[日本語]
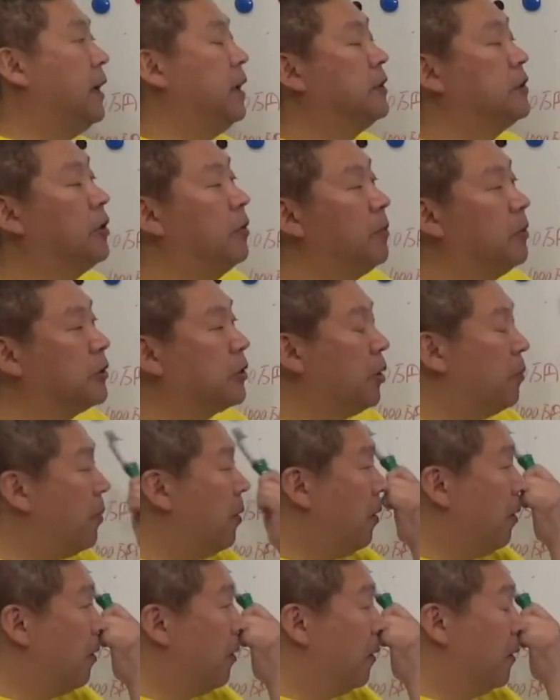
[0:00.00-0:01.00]
そもそ
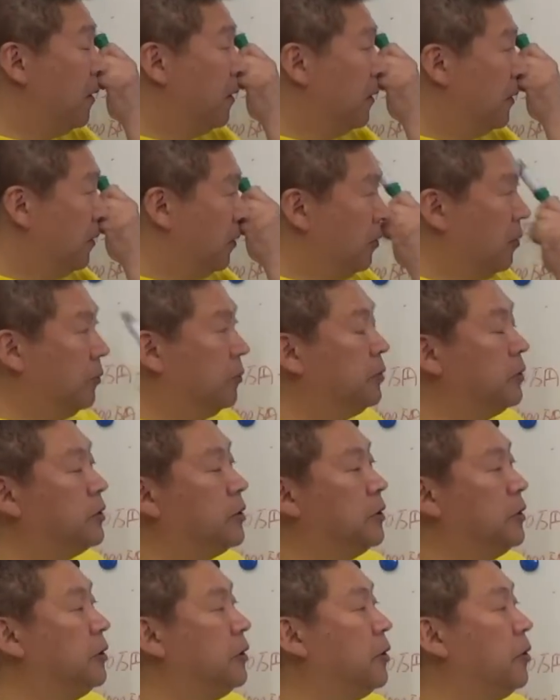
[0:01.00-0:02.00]
も普
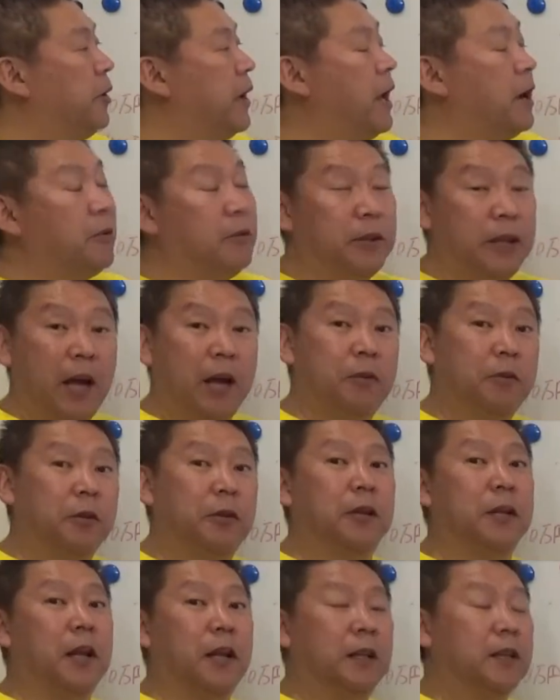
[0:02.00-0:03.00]
通500台売
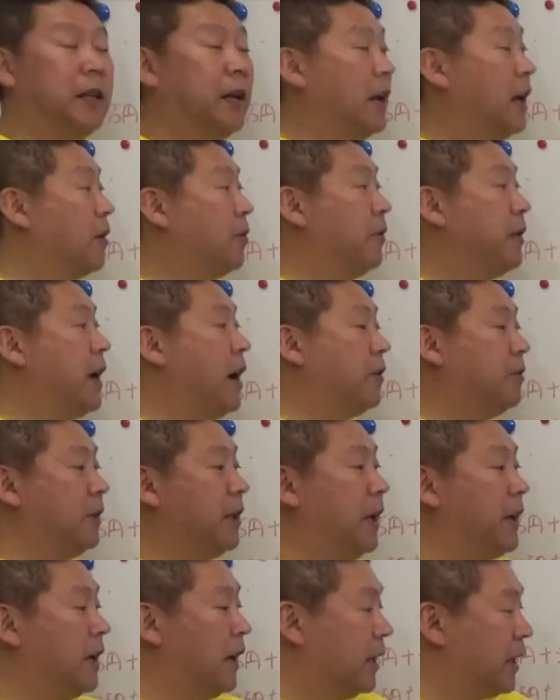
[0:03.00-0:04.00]
るってなったら、500
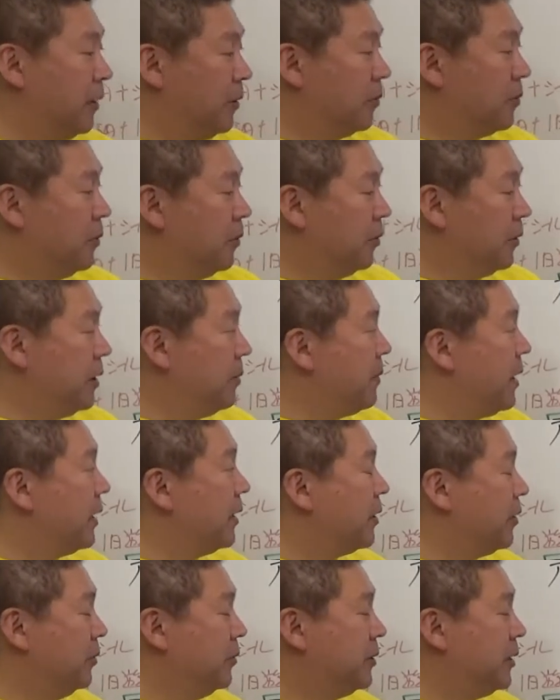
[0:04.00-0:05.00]
台かけるこの
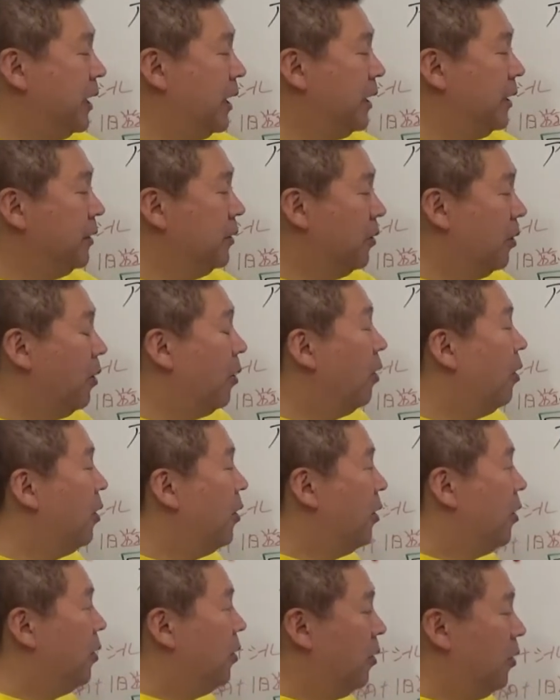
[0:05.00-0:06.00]
29,000 円の
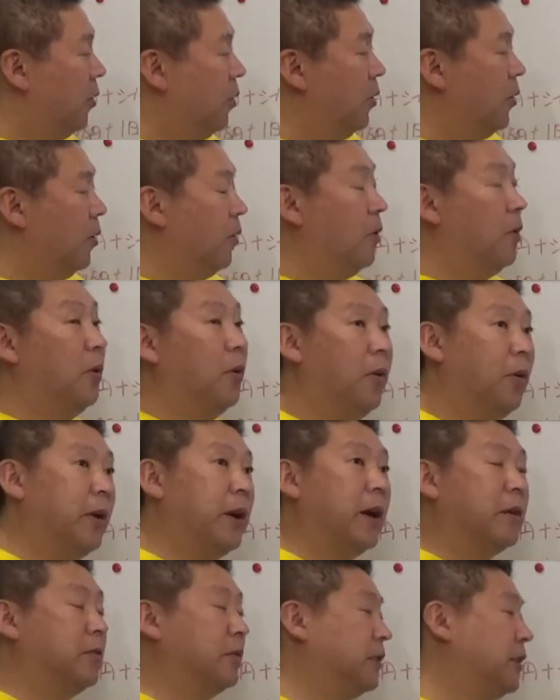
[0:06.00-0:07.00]

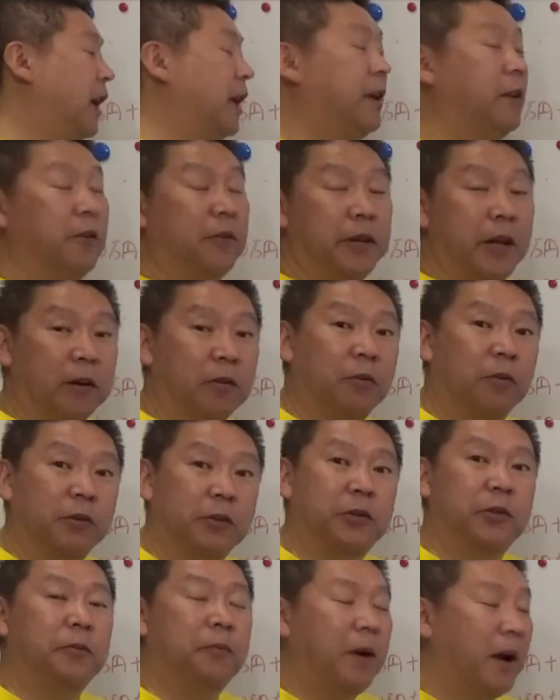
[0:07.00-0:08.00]
約
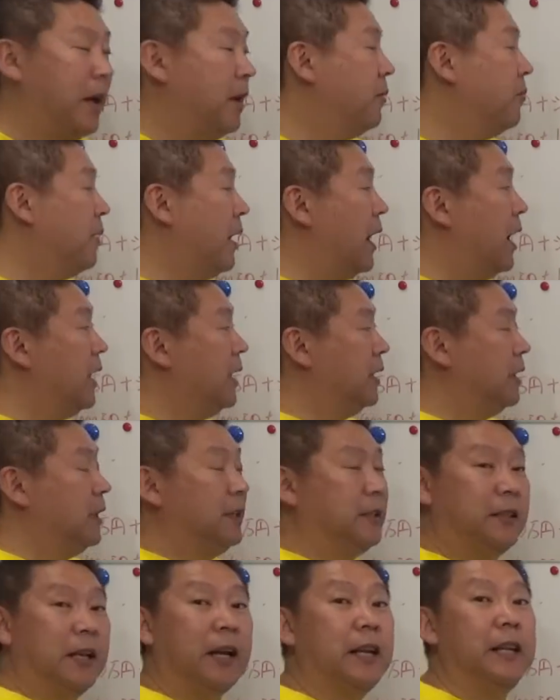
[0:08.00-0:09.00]
1,450 万円は
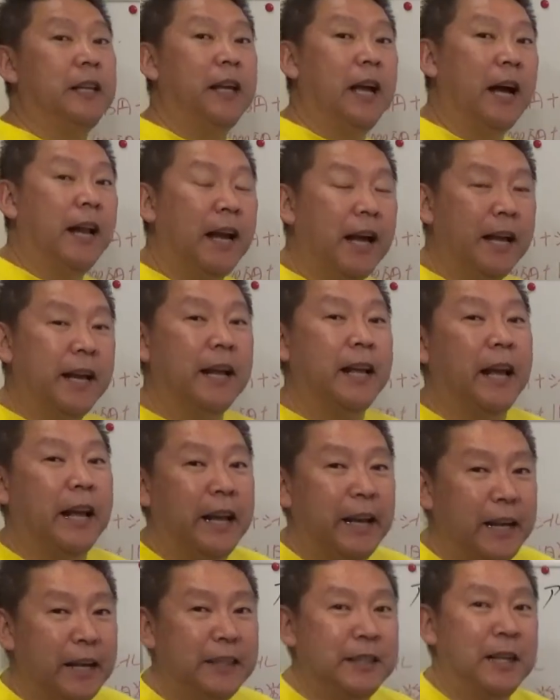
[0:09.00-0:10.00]
先に払わなきゃい
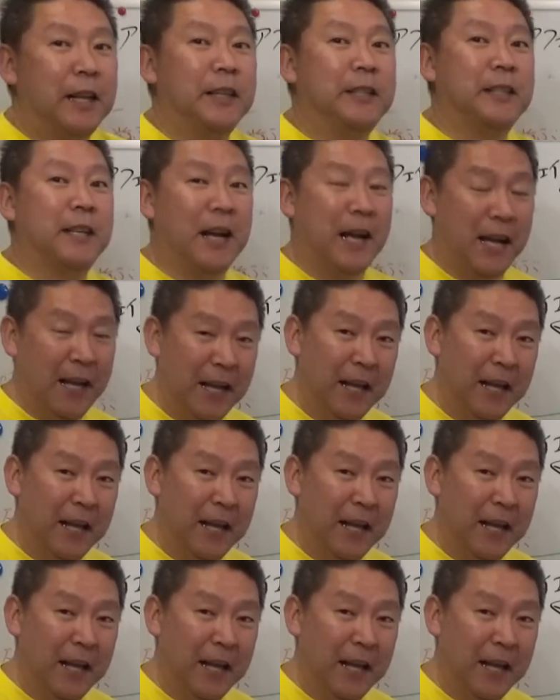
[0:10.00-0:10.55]
けないじゃないですか。